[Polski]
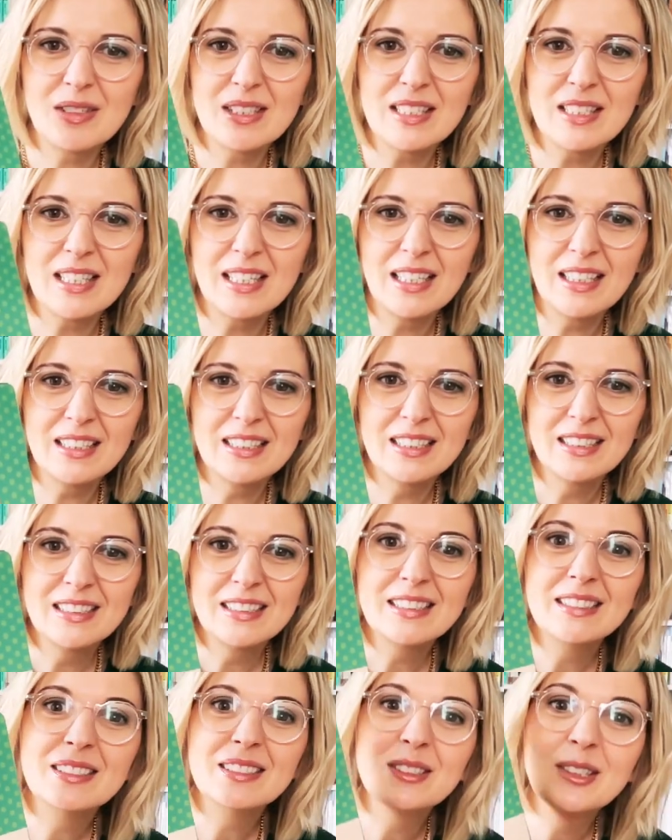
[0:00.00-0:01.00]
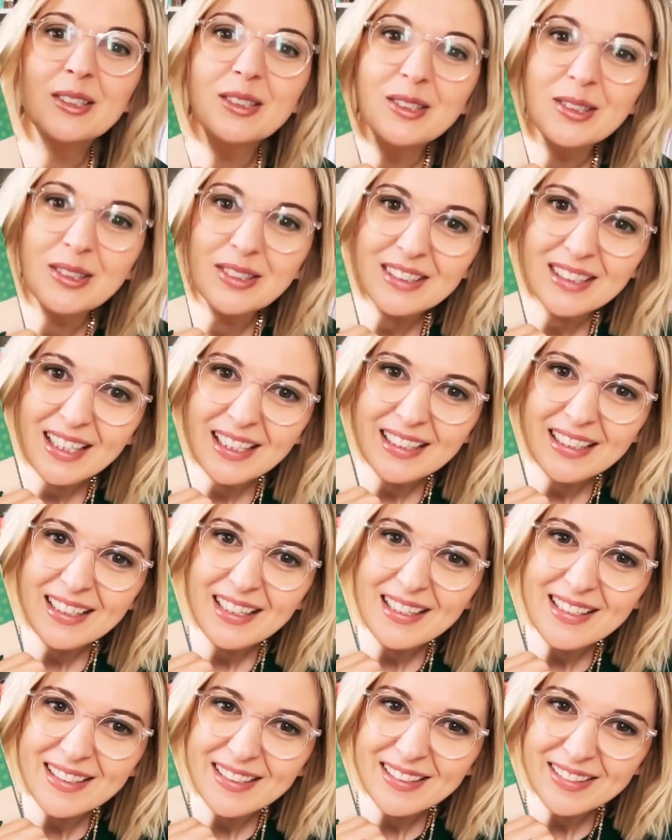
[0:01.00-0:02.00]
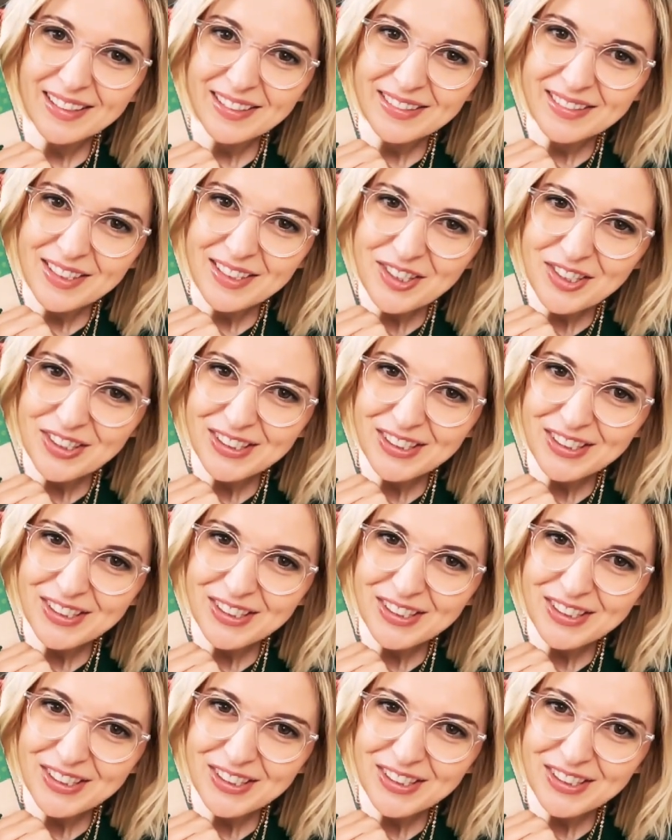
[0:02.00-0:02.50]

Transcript: lisek? No tutaj jest ten nasz